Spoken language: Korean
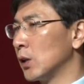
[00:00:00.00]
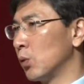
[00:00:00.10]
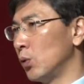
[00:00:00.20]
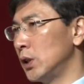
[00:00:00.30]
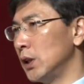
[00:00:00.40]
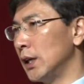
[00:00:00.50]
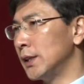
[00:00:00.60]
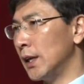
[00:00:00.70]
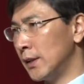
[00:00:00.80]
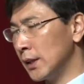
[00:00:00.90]
도시의
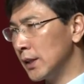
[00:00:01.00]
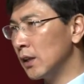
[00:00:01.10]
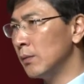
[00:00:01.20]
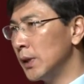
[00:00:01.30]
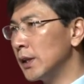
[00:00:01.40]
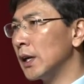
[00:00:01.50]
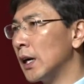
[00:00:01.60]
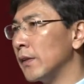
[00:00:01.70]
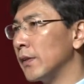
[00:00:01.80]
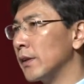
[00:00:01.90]
재생 작업에
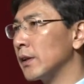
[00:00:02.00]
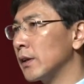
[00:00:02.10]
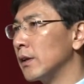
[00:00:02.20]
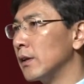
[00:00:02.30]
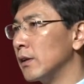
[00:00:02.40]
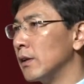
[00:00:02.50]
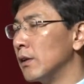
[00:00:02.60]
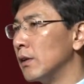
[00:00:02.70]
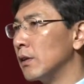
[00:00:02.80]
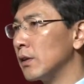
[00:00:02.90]
대한
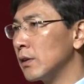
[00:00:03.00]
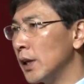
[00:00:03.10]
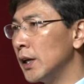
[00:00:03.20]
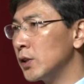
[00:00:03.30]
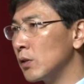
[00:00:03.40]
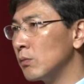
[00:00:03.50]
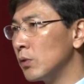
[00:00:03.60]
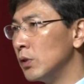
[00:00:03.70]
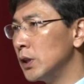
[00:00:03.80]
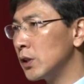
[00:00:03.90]
그새 어,
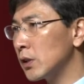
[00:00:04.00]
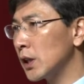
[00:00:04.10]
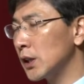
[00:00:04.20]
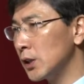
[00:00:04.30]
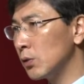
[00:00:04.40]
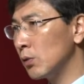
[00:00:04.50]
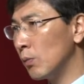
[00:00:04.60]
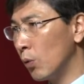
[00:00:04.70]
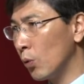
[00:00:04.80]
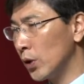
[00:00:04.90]
정부의 정책
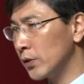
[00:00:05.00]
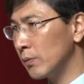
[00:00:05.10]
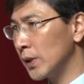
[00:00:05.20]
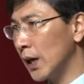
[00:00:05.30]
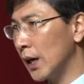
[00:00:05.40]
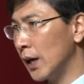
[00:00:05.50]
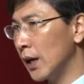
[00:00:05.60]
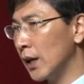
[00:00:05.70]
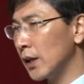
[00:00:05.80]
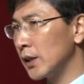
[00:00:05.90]
기조 보고였습니다.
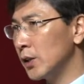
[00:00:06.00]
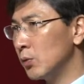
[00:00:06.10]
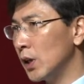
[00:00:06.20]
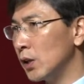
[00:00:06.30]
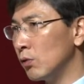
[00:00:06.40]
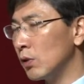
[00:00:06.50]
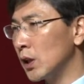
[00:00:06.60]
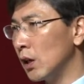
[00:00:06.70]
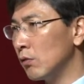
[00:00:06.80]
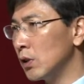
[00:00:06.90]
기존의
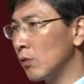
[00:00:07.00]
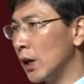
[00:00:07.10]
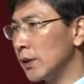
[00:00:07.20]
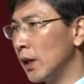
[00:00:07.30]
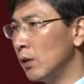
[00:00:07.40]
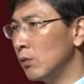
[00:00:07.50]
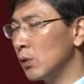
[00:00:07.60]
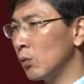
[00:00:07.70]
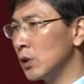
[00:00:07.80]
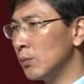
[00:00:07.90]
뉴타운과 새로운
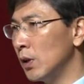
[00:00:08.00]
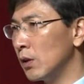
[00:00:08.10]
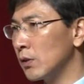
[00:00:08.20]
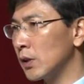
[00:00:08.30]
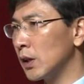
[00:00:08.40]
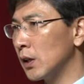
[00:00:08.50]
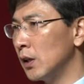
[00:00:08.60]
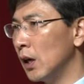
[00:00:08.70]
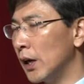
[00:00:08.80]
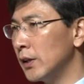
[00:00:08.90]
도심을
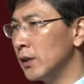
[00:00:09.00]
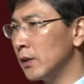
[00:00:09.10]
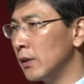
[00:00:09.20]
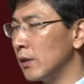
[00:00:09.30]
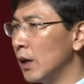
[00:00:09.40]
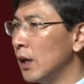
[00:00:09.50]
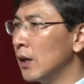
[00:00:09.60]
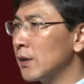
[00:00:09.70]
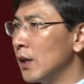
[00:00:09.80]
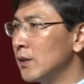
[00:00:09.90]
형성을 하는 일은
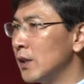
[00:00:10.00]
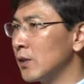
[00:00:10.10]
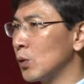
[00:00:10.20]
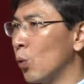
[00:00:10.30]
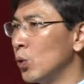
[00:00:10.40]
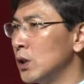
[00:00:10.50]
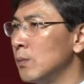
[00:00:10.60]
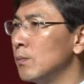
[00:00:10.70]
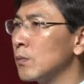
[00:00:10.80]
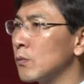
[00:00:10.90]
사실상은
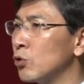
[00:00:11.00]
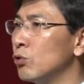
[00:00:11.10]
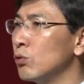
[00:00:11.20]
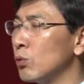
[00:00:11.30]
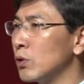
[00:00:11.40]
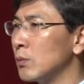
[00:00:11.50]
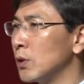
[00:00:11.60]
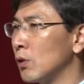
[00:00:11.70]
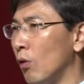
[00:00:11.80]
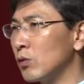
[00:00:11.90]
도심 구
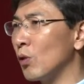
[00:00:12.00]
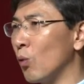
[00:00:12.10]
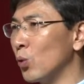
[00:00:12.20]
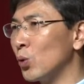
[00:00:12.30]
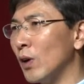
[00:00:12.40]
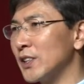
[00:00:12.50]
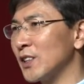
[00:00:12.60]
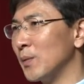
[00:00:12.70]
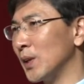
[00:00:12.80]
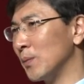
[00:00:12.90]
도심을 더욱더 공동화
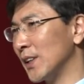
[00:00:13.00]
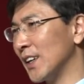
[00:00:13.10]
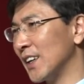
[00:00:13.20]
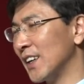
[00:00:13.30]
시켜버립니다.